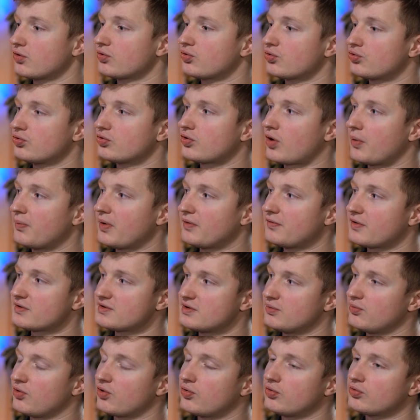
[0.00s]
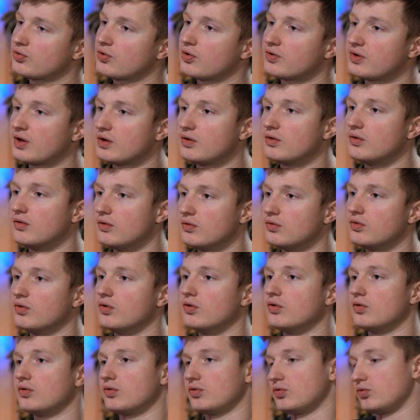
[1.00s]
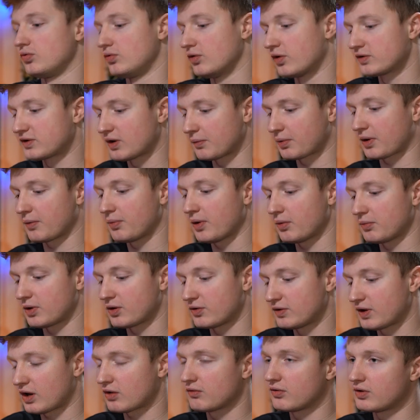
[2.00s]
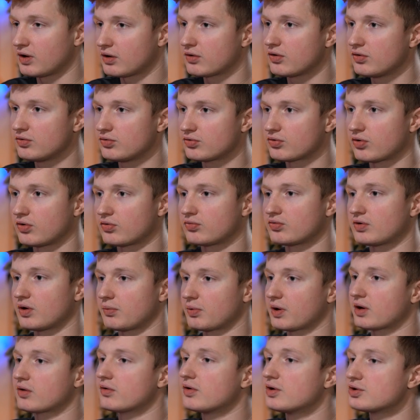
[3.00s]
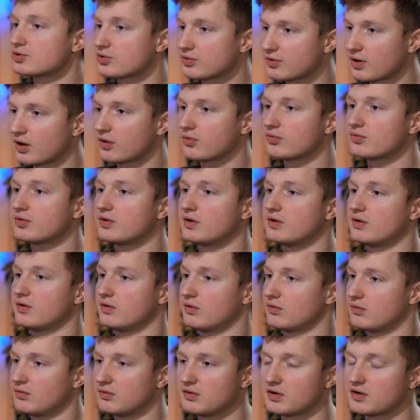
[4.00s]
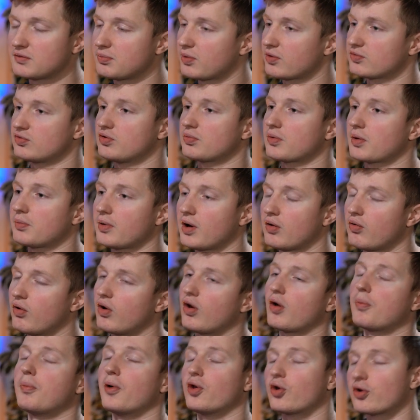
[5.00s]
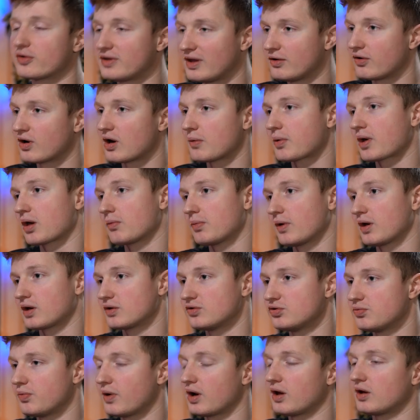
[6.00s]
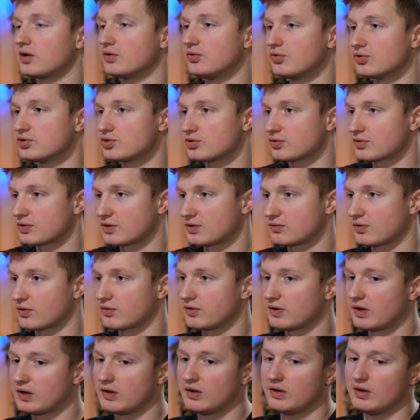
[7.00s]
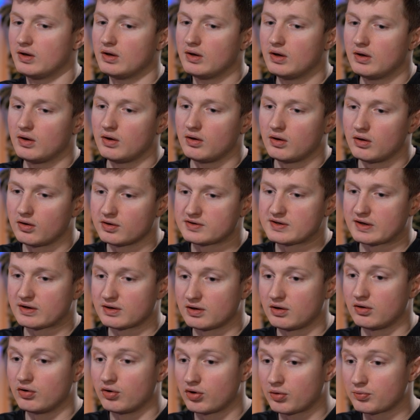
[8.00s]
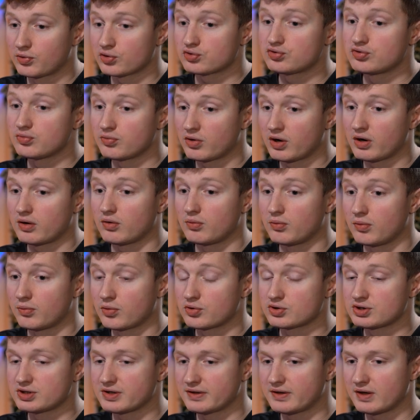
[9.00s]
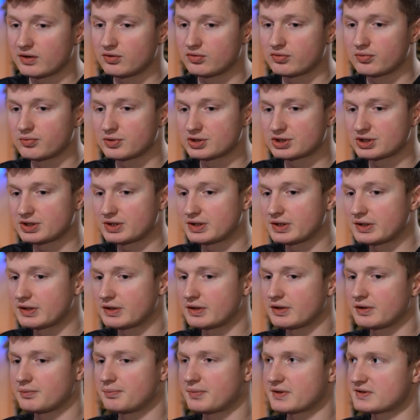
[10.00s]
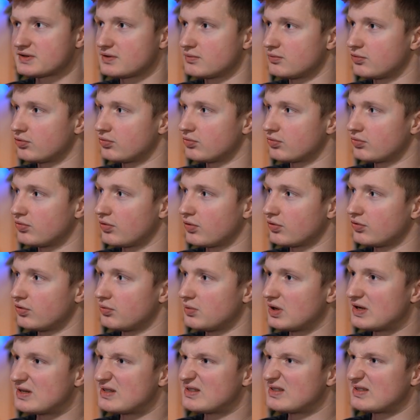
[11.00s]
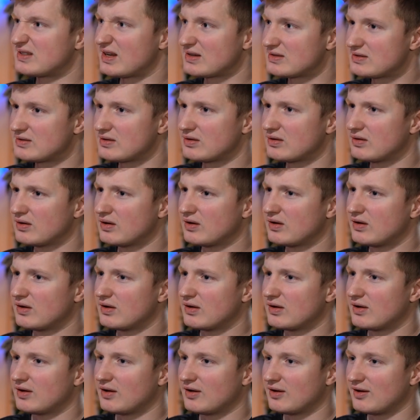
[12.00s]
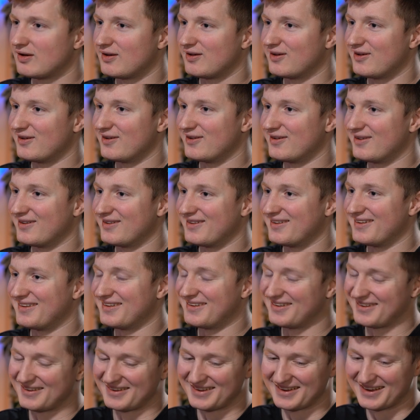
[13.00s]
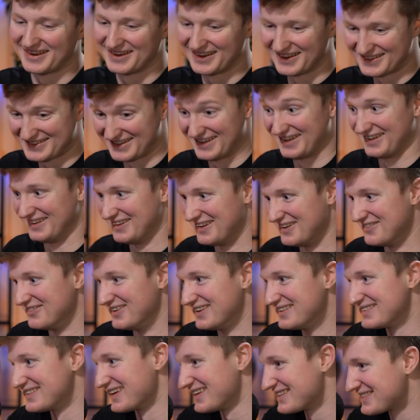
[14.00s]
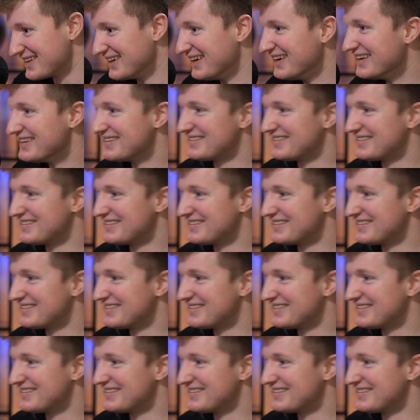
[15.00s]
le truc dont tu te rends pas forcément compte quand tu es euh, dans ta prépa, mais quand tu arrives en école, tu te rends compte après quand les gens te racontent tes expériences de prépa, ou alors pendant que tu es dans la prépa et que tu parles avec d'autres gens qui sont à côté. c'est l'ambiance, du moins, au moment où j'y étais. Du coup, moi, j'ai passé mon concours en 2016. Ah, ça ne nous rajeunit pas. 2016, hein. ah, ah,